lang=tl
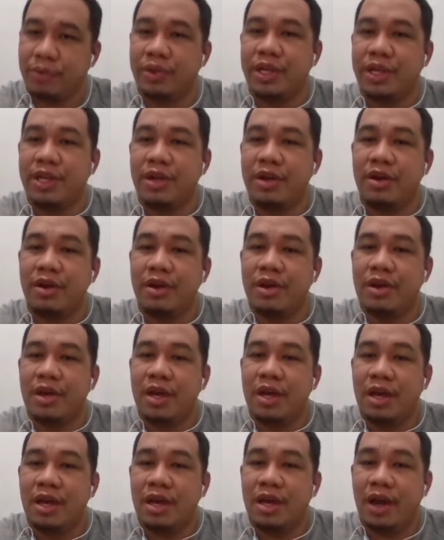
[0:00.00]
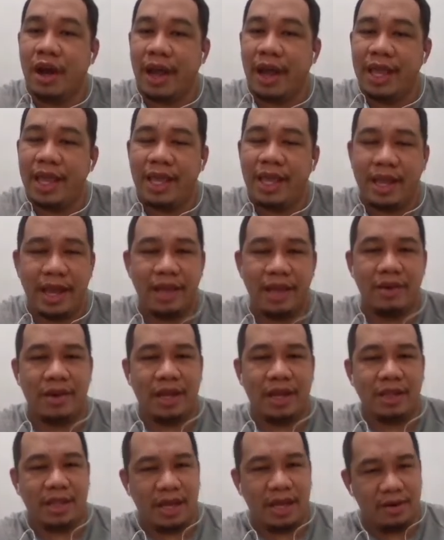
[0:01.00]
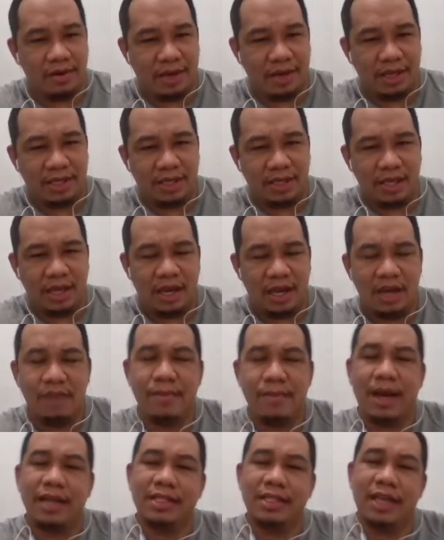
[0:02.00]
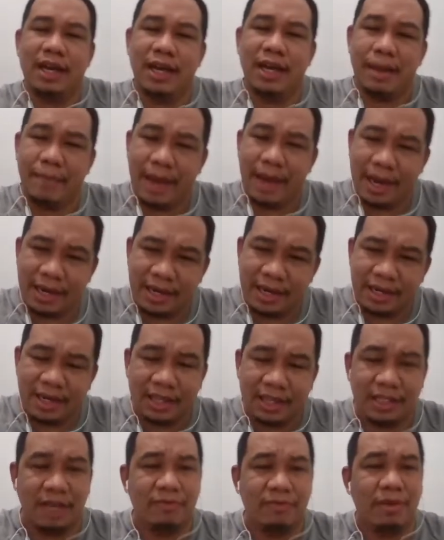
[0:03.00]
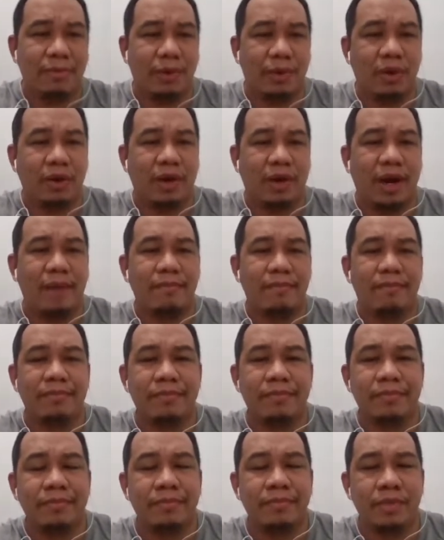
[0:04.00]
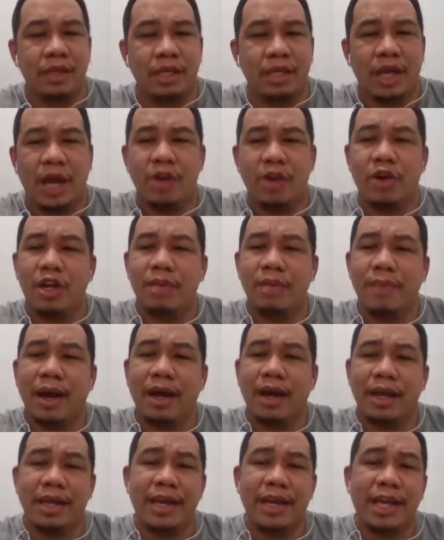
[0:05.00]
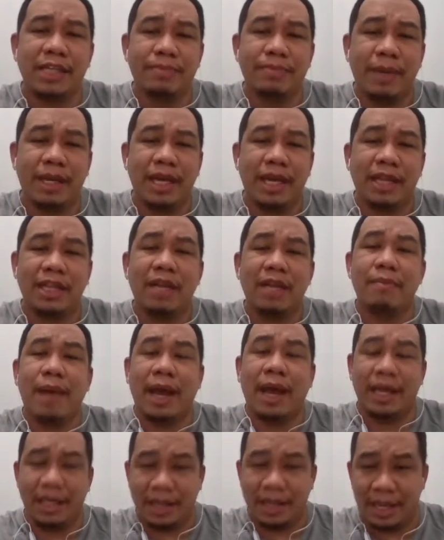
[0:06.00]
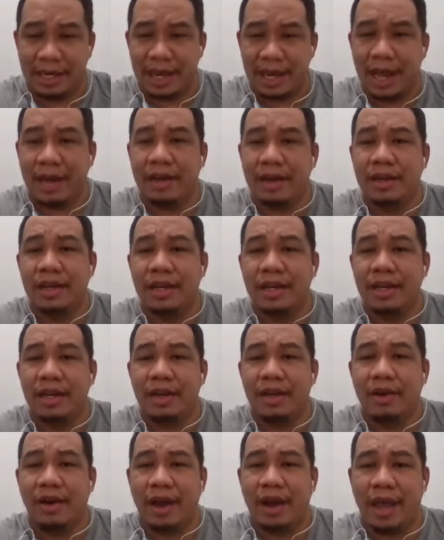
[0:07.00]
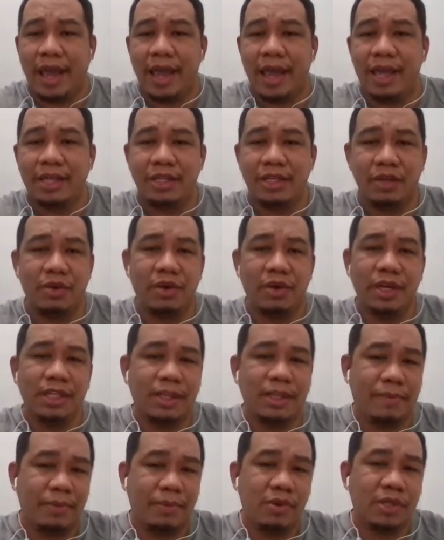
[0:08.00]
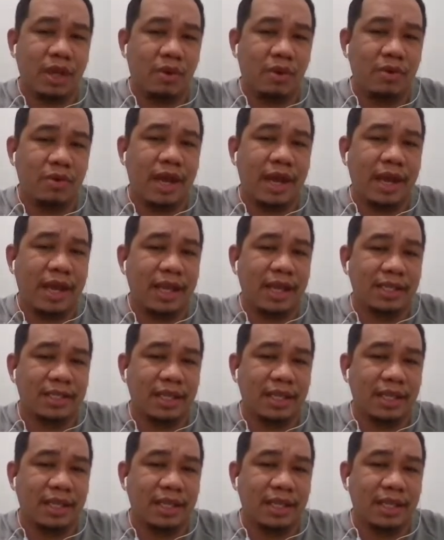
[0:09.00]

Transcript: ninyo. Okay? Ngayon, ang tanong is, ano ba kasi ang laman ng safety program? Ano-ano bang ina-expect nating makita dyan? Okay? Siguro isa po sa una is